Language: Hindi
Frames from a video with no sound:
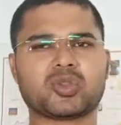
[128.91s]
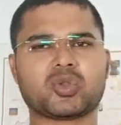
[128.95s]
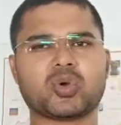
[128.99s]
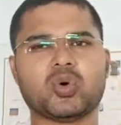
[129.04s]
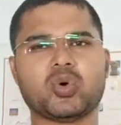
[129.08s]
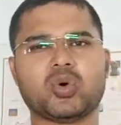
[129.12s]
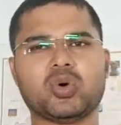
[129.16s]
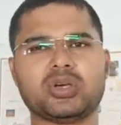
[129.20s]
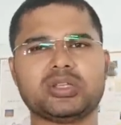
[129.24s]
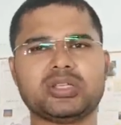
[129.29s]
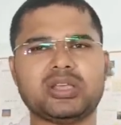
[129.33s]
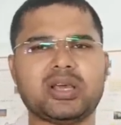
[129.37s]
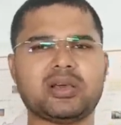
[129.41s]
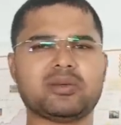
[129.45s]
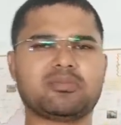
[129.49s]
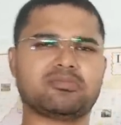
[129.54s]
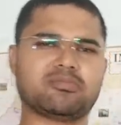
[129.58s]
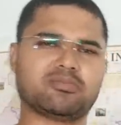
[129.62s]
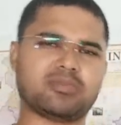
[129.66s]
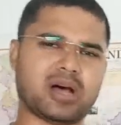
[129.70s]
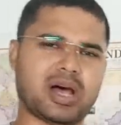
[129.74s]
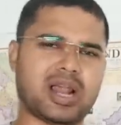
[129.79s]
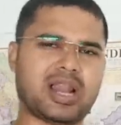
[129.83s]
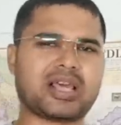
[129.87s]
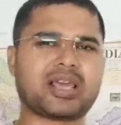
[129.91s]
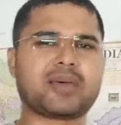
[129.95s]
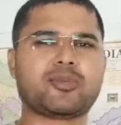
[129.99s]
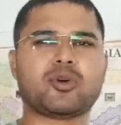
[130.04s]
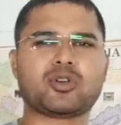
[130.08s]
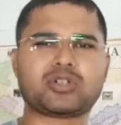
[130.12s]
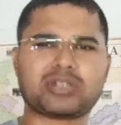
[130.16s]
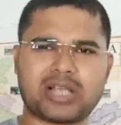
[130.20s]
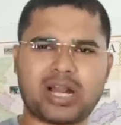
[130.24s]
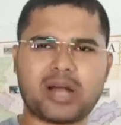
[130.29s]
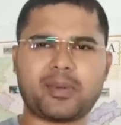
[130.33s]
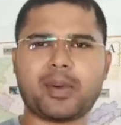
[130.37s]
तो ये हालांकि
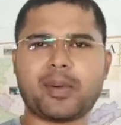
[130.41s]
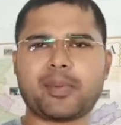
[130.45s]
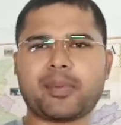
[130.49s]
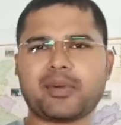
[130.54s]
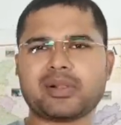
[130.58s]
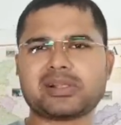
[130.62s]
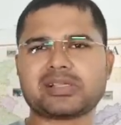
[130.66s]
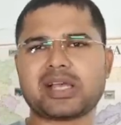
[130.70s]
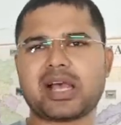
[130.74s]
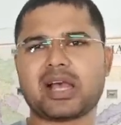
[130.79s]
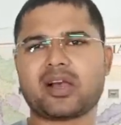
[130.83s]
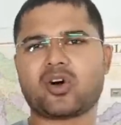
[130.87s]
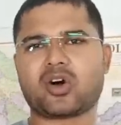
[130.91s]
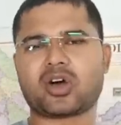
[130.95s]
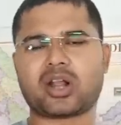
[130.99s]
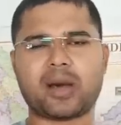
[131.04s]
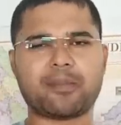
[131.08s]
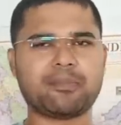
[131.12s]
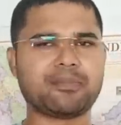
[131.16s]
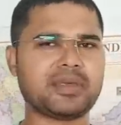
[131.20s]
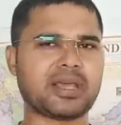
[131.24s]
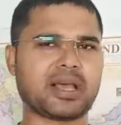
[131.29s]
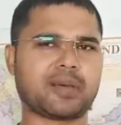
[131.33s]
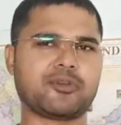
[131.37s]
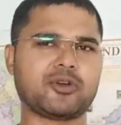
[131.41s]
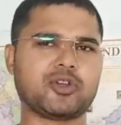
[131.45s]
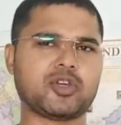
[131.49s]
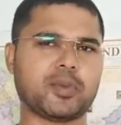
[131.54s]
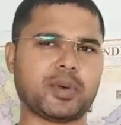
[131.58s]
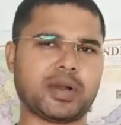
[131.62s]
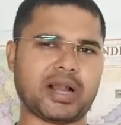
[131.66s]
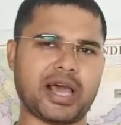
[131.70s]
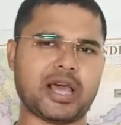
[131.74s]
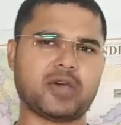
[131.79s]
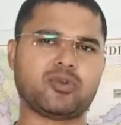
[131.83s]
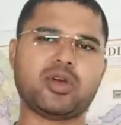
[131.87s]
बहुत चैनल पे भी मिल जाएगा और हम भी एक
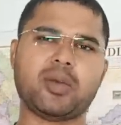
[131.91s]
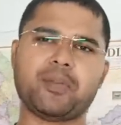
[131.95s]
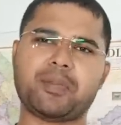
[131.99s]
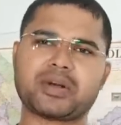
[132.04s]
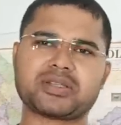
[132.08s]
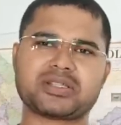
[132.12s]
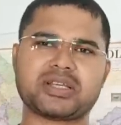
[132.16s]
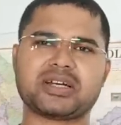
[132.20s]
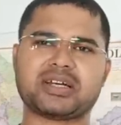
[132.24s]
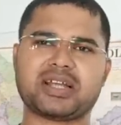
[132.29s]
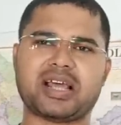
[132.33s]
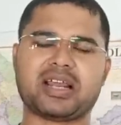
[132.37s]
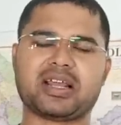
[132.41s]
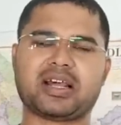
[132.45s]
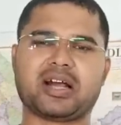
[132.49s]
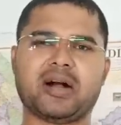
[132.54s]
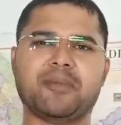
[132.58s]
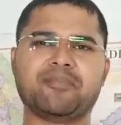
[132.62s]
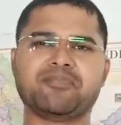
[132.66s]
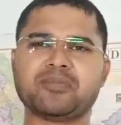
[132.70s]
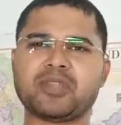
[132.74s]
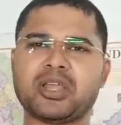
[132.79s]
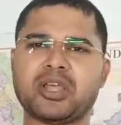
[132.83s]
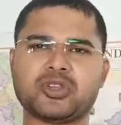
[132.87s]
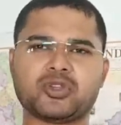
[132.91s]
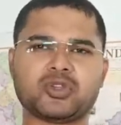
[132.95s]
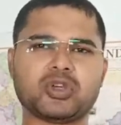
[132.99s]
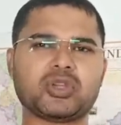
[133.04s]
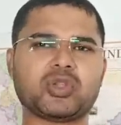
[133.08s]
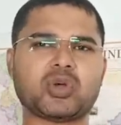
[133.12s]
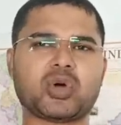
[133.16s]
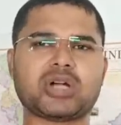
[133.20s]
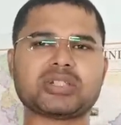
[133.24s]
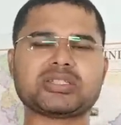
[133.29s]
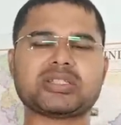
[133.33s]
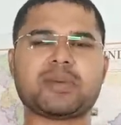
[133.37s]
वीडियो बनाए हुए हैं परसेंटेल का तो
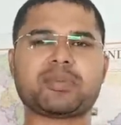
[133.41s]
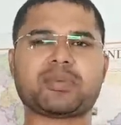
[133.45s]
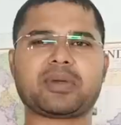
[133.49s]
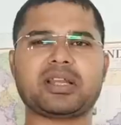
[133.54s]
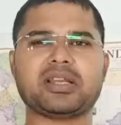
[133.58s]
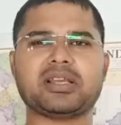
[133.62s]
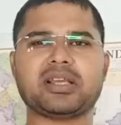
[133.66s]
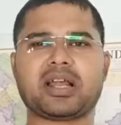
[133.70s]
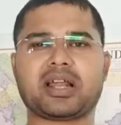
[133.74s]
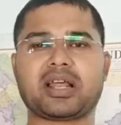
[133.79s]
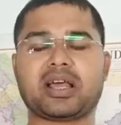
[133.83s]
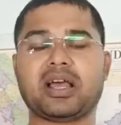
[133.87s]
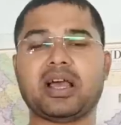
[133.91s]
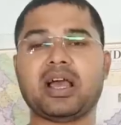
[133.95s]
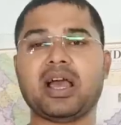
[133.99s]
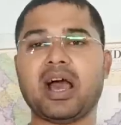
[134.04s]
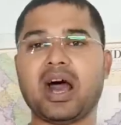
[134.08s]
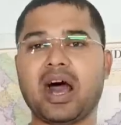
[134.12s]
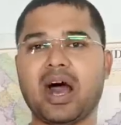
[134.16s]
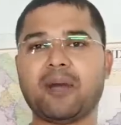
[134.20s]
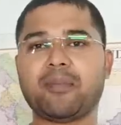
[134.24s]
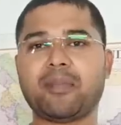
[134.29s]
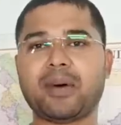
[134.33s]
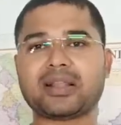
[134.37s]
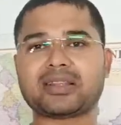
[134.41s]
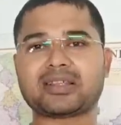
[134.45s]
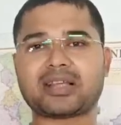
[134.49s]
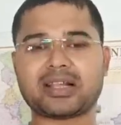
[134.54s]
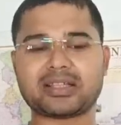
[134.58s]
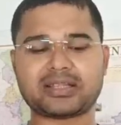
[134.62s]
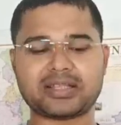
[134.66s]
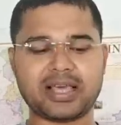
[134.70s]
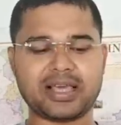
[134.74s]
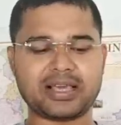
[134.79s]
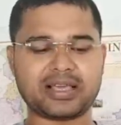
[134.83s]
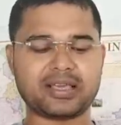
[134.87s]
ये तो कंसेप्ट क्लियर है अब बात
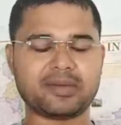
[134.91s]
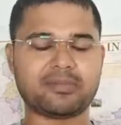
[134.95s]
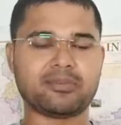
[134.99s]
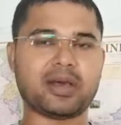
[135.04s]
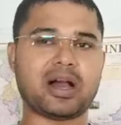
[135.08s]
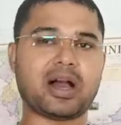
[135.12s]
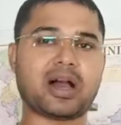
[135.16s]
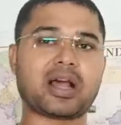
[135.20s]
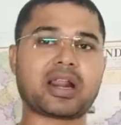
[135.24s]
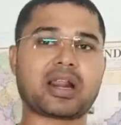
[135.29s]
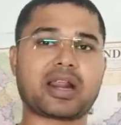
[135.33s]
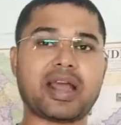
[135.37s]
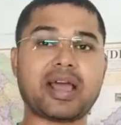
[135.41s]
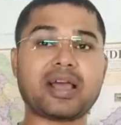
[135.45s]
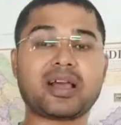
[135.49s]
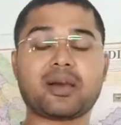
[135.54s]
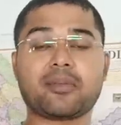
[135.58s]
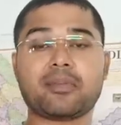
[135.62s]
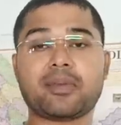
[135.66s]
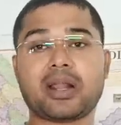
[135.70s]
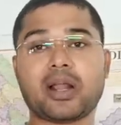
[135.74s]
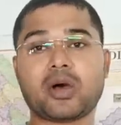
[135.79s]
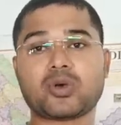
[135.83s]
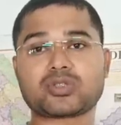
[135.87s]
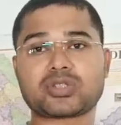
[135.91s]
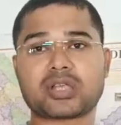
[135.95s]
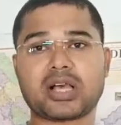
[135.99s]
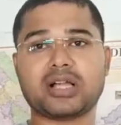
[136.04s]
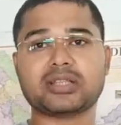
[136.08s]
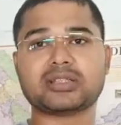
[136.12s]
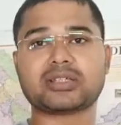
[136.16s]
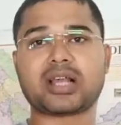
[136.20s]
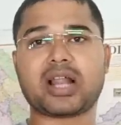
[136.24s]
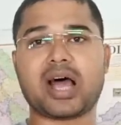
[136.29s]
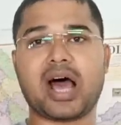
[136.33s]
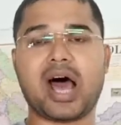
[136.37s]
करते हैं कि अगर रैंक मेरा
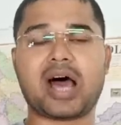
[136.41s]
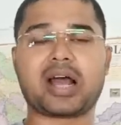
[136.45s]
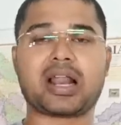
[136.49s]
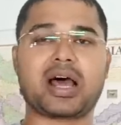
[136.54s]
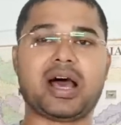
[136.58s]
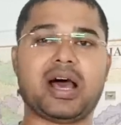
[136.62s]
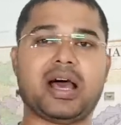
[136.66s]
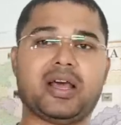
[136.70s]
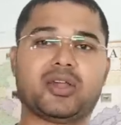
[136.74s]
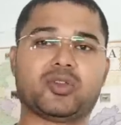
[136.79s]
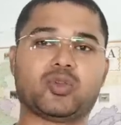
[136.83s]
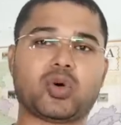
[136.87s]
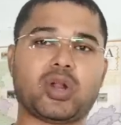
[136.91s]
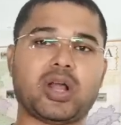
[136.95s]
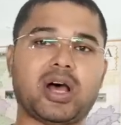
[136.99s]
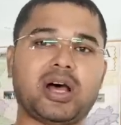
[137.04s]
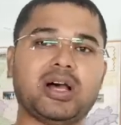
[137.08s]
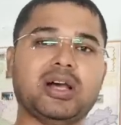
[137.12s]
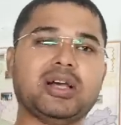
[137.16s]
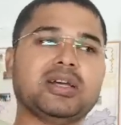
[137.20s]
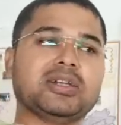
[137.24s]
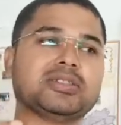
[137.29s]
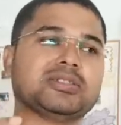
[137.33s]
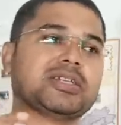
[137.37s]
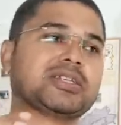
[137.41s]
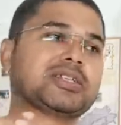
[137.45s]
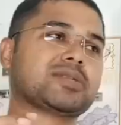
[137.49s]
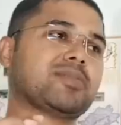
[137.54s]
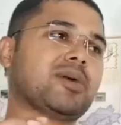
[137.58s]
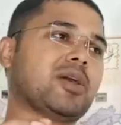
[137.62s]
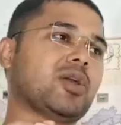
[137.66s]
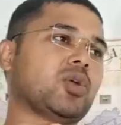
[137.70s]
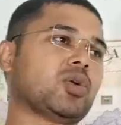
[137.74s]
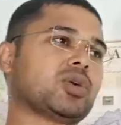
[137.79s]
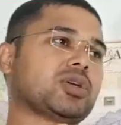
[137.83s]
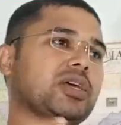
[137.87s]
उसके अंतर आ रहा है थोड़ा
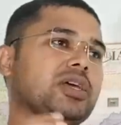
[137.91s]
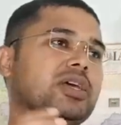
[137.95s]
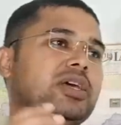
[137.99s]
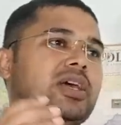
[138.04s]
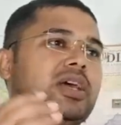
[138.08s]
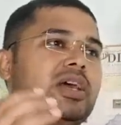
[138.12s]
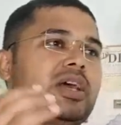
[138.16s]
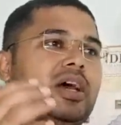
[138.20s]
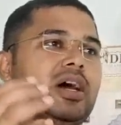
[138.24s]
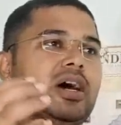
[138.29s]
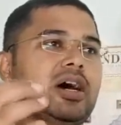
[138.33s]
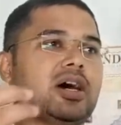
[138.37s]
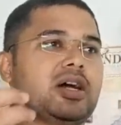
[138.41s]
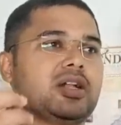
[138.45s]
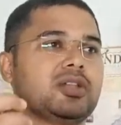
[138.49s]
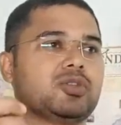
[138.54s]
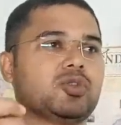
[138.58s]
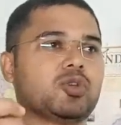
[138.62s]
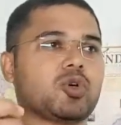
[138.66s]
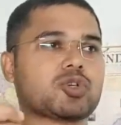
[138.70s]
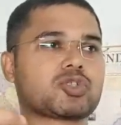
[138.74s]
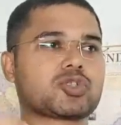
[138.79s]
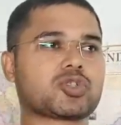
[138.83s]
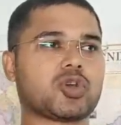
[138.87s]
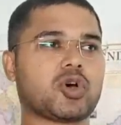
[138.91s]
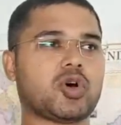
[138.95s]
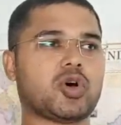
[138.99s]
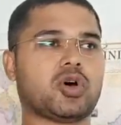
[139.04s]
जैसे मान लो कि दो